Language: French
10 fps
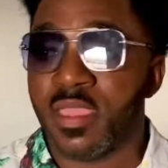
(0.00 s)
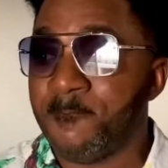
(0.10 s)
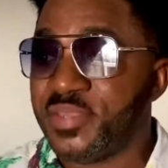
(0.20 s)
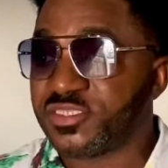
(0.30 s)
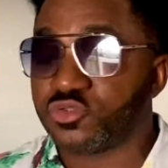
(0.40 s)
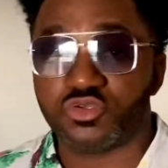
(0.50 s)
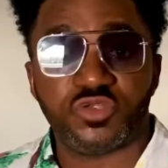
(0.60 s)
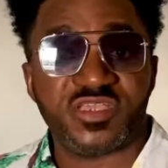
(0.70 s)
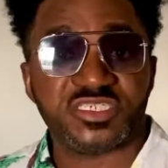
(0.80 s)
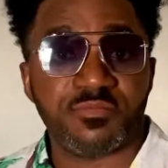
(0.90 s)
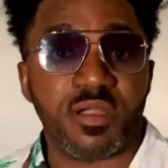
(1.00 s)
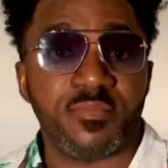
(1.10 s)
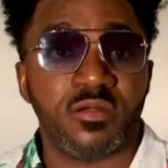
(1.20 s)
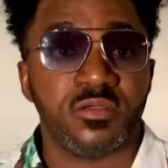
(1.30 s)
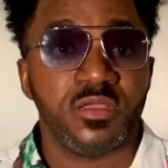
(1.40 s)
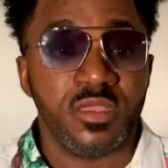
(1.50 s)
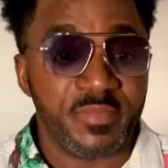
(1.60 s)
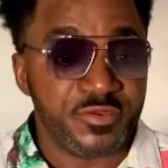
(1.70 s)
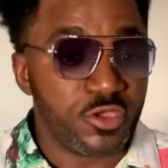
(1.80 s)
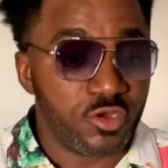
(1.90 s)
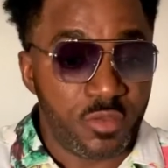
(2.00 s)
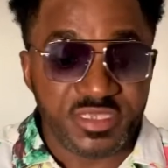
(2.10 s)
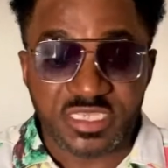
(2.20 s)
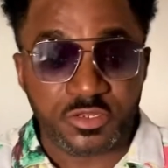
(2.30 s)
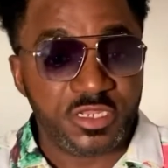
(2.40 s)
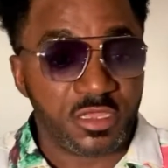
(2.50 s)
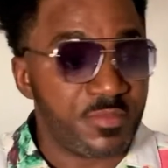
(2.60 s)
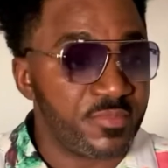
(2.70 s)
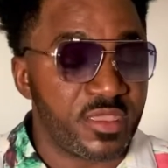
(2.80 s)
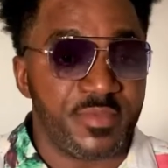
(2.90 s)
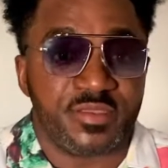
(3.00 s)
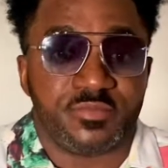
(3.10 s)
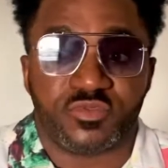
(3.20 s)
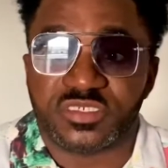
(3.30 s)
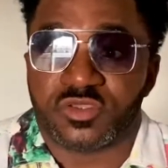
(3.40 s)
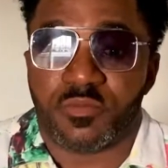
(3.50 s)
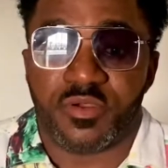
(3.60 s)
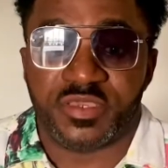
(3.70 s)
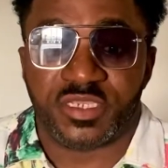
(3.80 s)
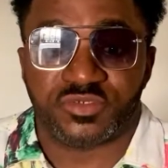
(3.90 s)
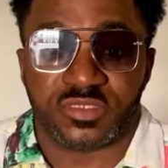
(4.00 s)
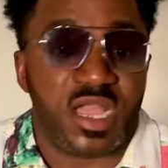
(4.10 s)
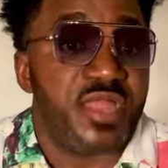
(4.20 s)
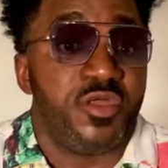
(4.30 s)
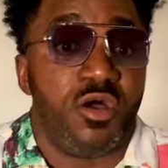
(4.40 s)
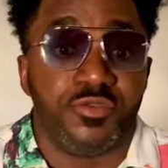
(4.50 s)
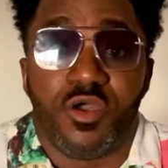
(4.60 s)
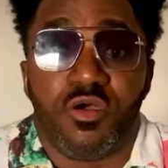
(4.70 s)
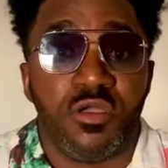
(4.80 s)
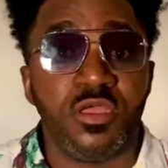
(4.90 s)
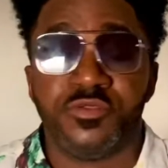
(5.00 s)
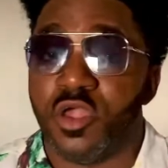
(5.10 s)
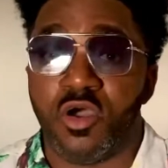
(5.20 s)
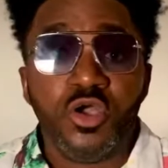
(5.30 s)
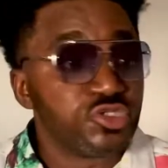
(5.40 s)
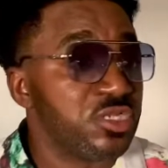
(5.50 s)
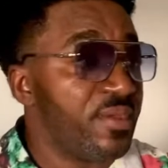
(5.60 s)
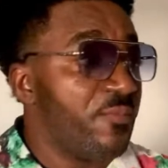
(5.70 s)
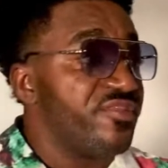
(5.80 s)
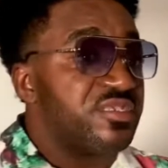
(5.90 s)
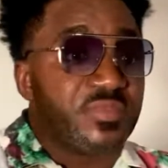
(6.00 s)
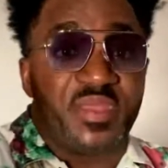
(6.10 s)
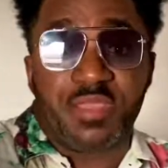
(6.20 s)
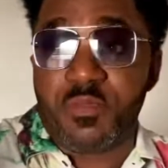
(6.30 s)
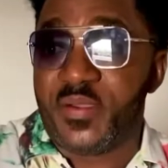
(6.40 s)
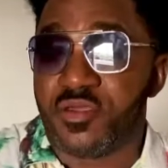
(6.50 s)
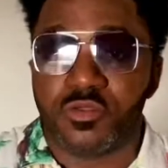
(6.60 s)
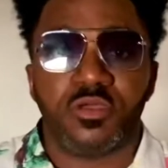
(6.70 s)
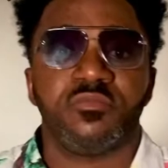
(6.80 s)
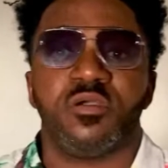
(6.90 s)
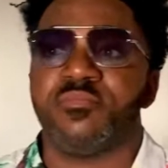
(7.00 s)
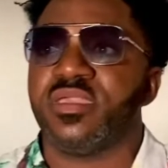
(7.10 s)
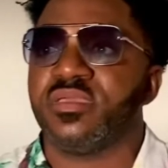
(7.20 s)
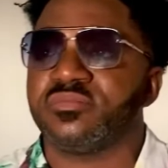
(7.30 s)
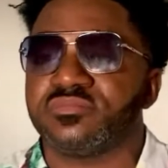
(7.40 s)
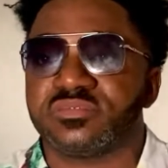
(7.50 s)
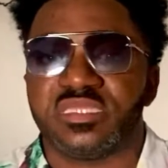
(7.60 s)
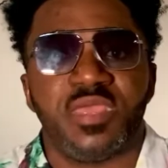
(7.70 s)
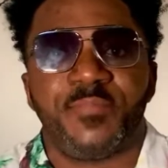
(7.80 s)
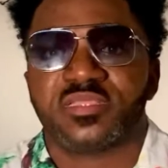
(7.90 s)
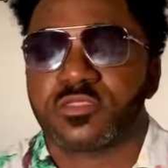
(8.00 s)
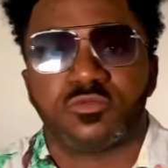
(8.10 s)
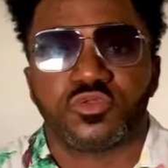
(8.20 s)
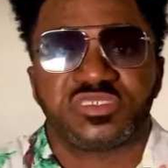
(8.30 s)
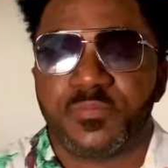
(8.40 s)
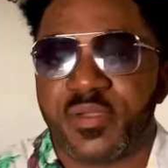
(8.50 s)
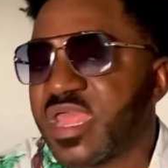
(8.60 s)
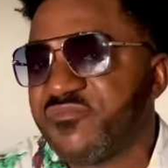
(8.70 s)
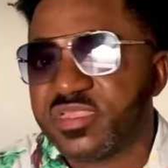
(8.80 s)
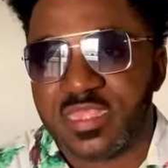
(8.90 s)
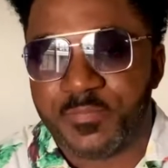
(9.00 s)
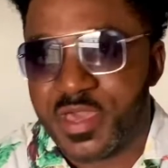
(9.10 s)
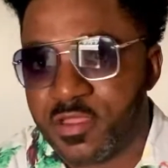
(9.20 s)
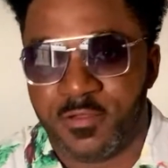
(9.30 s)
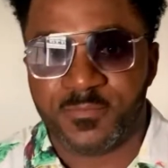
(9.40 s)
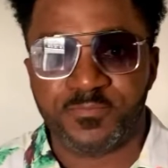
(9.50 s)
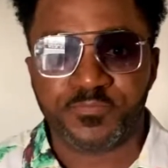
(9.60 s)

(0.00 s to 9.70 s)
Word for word: Petit truc, je vais chez maman. Mais dès que l'homme essaie de dire même que, mais toi, c'est comment hier Ah non, non, non, tu n'es pas là pour venir séparer avec mes parents. Mais ce n'est pas tant de séparer avec tes parents.